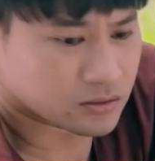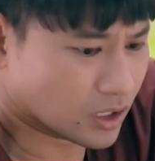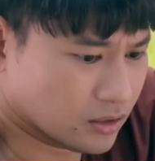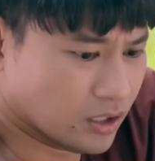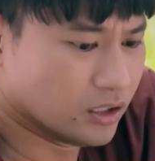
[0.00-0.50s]

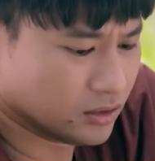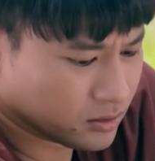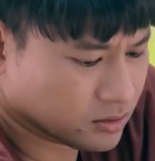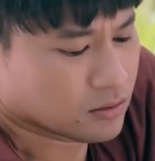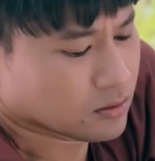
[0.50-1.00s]
trời ơi
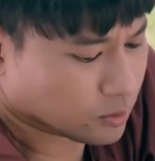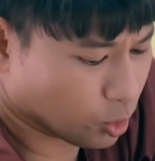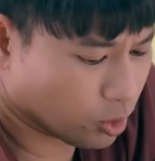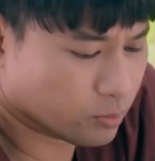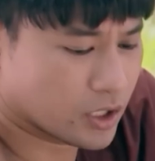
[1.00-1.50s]

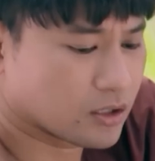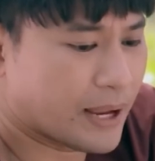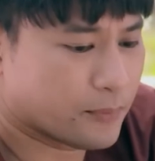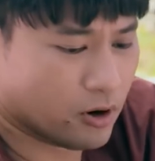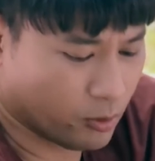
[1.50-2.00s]
tôi công việc
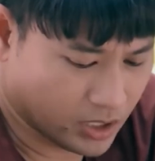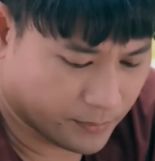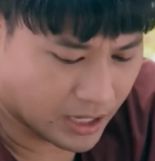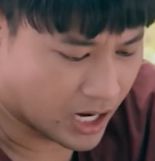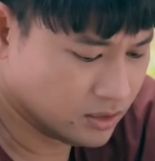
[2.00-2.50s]
làm còn không kịp
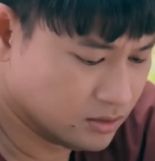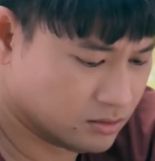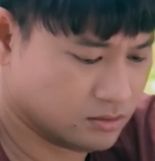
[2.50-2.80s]
thở